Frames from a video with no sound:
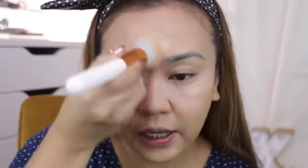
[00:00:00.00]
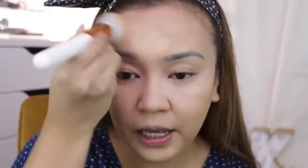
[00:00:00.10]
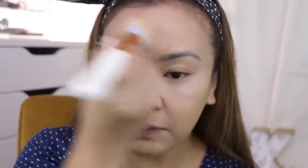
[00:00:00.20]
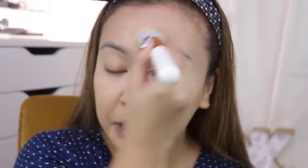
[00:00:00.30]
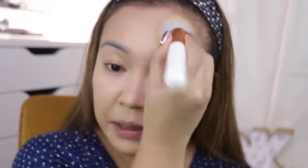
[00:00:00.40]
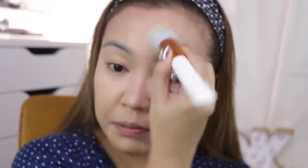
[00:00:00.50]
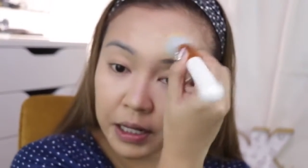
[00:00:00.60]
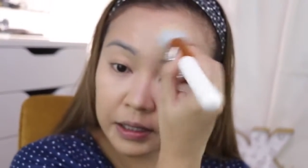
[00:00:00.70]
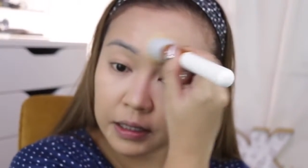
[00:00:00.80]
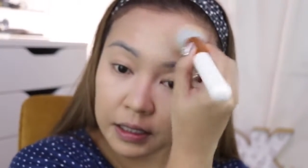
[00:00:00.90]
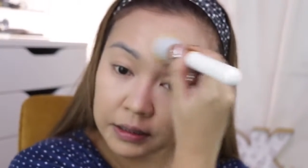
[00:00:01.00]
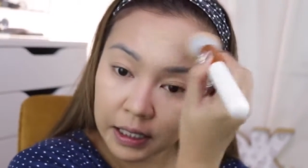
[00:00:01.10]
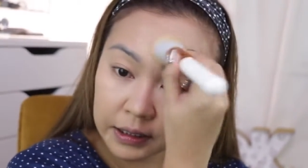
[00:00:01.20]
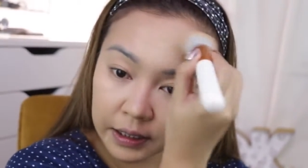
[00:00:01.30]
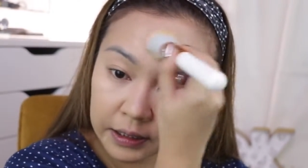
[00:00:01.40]
Ayan, blend-blend lang
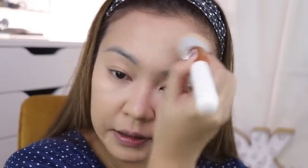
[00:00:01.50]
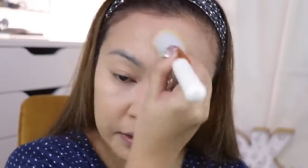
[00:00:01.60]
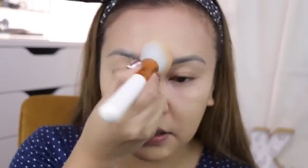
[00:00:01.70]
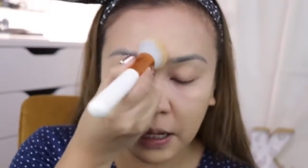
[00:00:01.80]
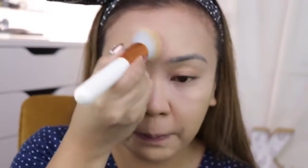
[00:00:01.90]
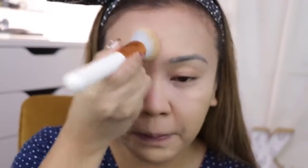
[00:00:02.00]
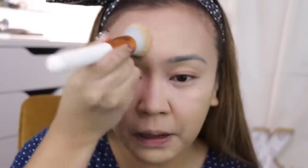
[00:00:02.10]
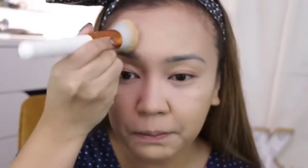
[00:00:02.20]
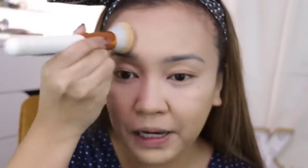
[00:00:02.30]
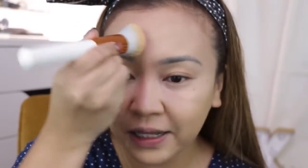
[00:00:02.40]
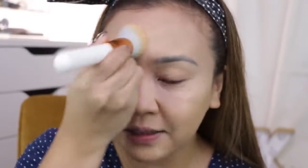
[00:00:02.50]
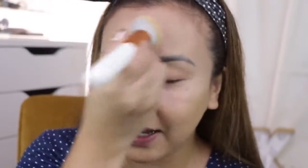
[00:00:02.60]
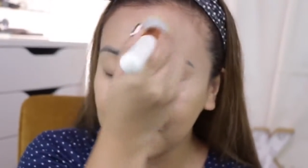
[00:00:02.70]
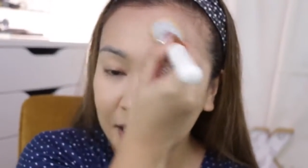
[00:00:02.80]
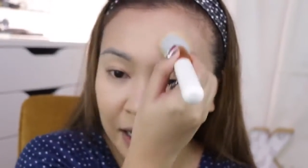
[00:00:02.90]
natin. Ang pag-blend
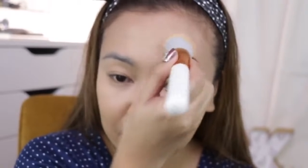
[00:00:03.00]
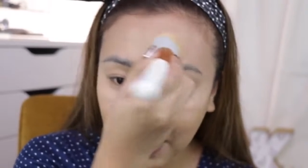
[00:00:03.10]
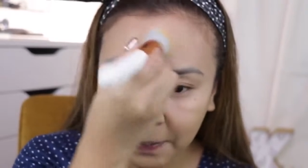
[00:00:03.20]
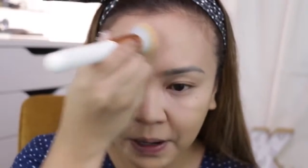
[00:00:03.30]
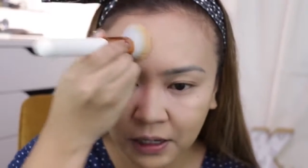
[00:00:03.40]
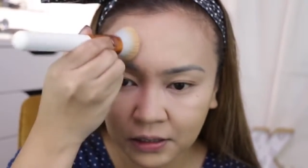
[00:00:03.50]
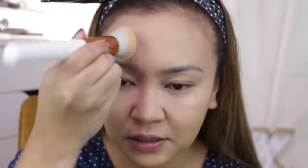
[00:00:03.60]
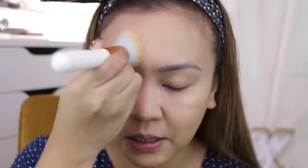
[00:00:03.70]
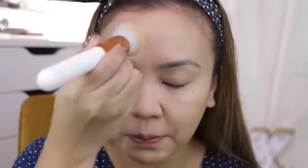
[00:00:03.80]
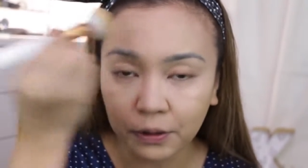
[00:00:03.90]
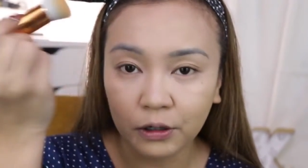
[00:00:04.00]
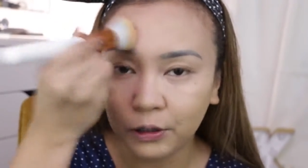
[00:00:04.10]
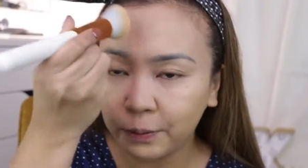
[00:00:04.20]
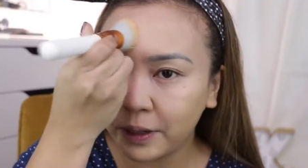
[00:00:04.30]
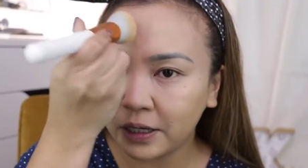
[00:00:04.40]
guys, again ha, parang
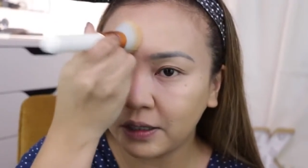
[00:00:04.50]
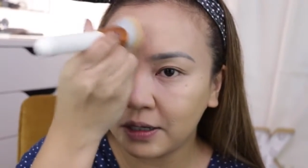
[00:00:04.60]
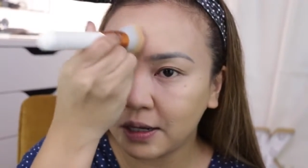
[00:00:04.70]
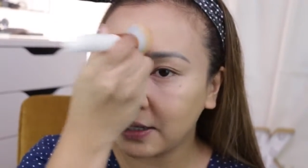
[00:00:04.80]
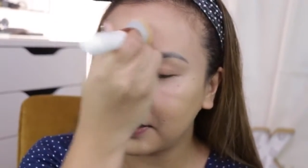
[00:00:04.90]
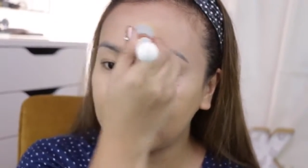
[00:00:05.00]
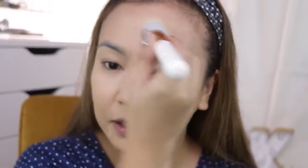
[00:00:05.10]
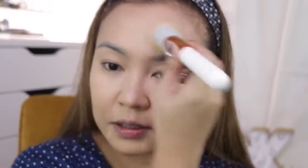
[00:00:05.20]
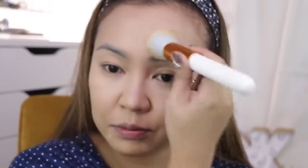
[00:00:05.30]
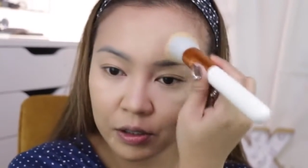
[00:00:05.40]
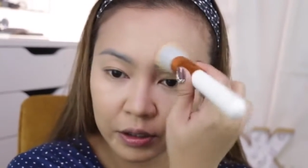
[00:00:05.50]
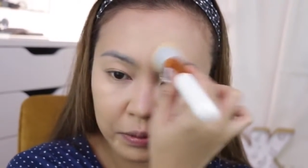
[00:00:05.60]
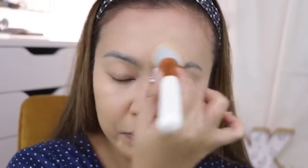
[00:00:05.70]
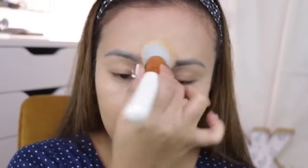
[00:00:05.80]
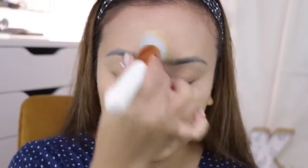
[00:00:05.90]
stipple. Yung parang ginaganyan-ganyan mo lang
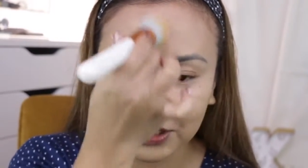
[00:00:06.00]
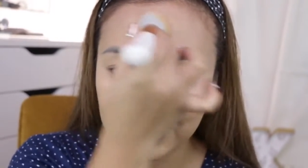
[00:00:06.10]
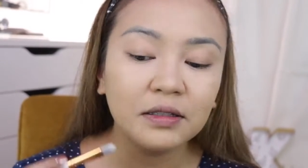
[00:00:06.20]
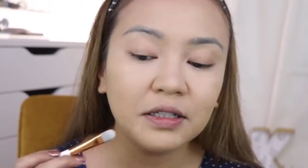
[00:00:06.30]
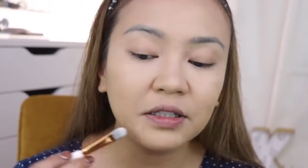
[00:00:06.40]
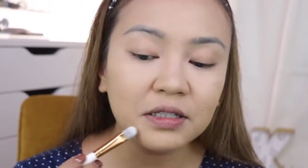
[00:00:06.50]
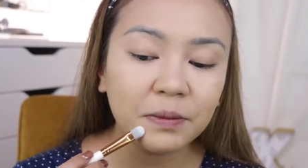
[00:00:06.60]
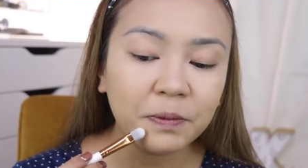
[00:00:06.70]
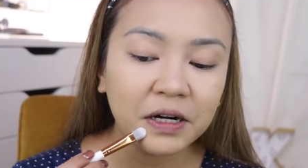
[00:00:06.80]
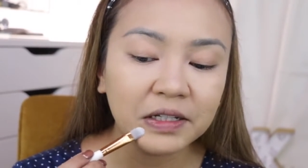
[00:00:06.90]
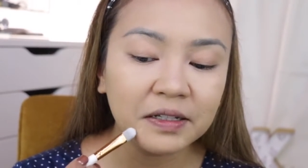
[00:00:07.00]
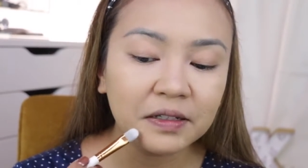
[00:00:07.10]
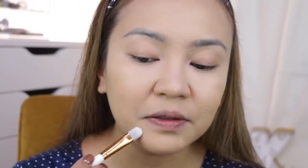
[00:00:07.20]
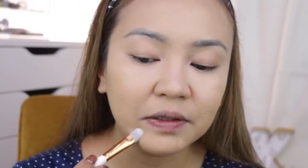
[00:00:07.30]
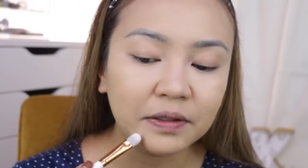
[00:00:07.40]
yung brush. Dito sa part
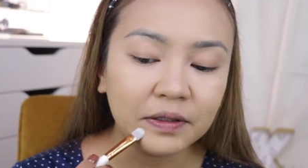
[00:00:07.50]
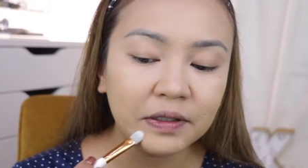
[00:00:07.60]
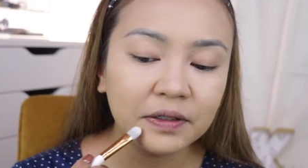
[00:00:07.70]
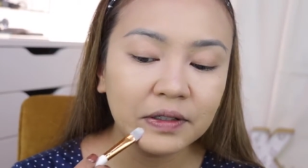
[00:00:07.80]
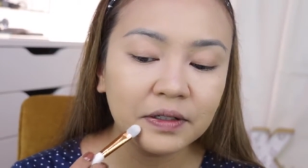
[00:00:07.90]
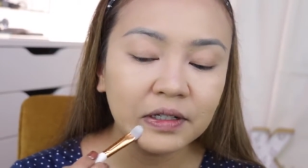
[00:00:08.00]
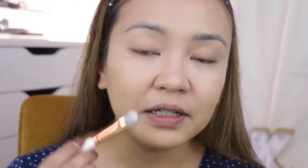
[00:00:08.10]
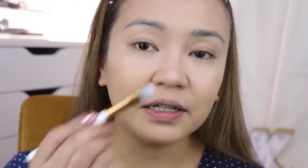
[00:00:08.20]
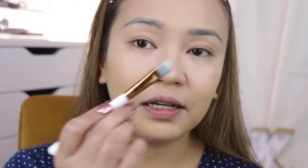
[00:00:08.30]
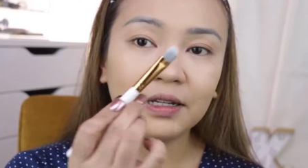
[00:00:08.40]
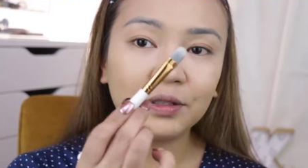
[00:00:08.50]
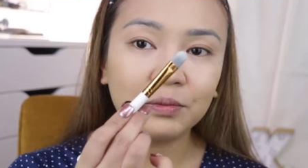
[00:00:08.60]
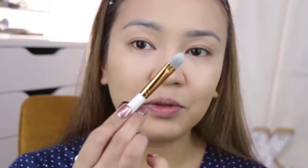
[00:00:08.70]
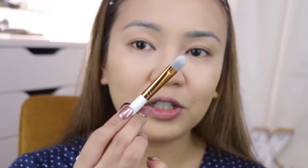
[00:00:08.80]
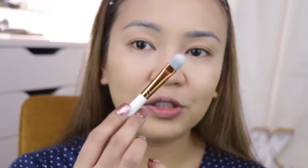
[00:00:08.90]
na to,
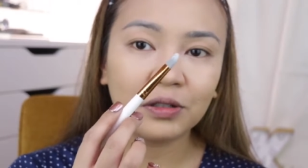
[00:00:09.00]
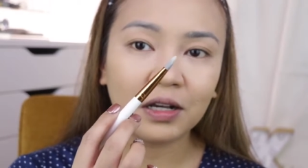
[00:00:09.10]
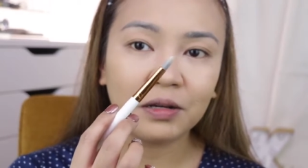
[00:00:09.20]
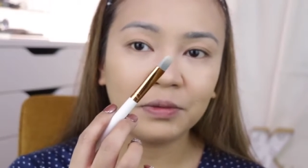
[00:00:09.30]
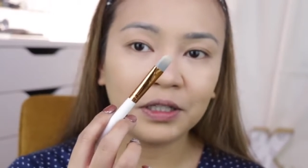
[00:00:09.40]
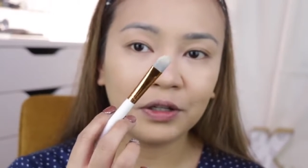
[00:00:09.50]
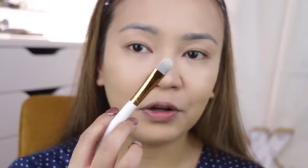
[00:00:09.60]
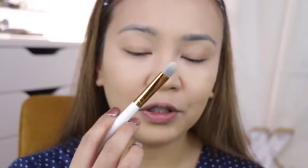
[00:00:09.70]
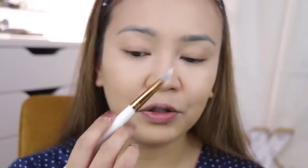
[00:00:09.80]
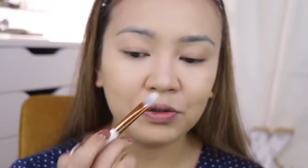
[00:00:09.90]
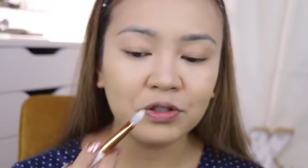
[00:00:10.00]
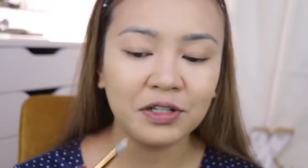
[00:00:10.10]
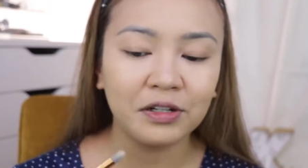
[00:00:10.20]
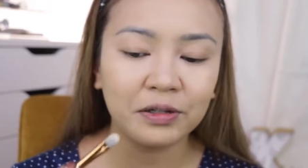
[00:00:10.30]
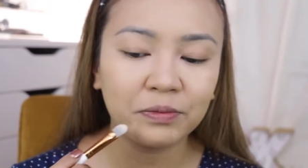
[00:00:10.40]
ganitong brush yung gagamitin ko. Ito yung
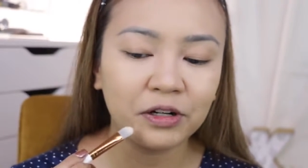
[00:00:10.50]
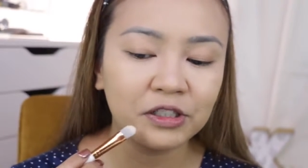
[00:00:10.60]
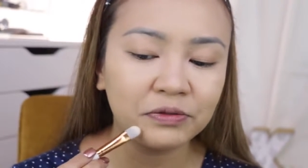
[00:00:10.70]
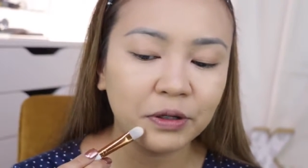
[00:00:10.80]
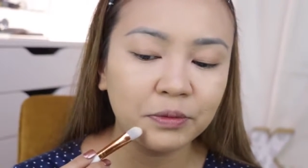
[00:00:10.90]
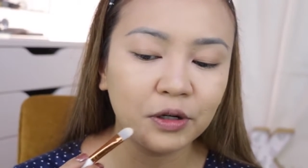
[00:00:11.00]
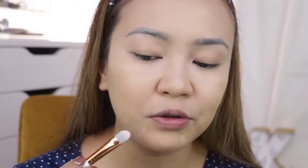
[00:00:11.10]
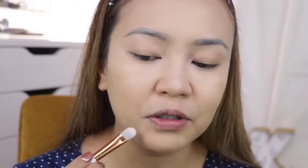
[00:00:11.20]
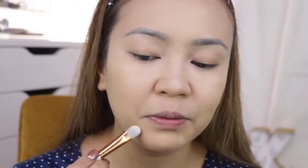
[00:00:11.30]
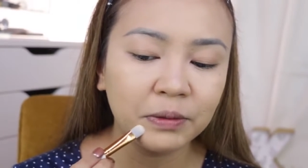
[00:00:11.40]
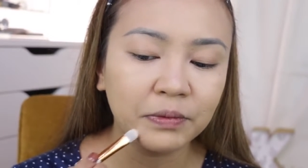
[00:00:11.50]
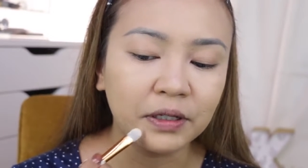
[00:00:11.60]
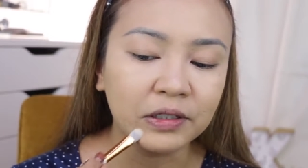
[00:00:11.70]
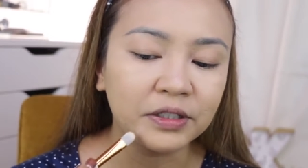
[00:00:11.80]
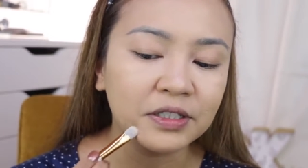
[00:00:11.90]
concealer brush from the Ultimate
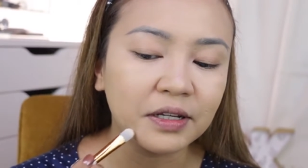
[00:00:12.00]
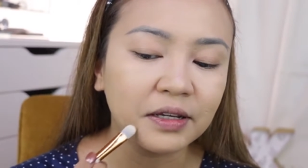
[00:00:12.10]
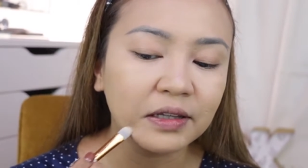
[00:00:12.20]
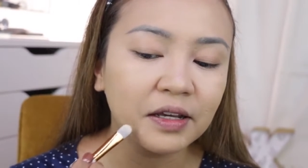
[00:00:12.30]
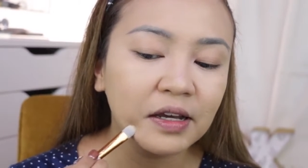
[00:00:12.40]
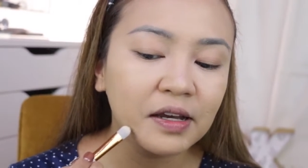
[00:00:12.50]
Beginner Set.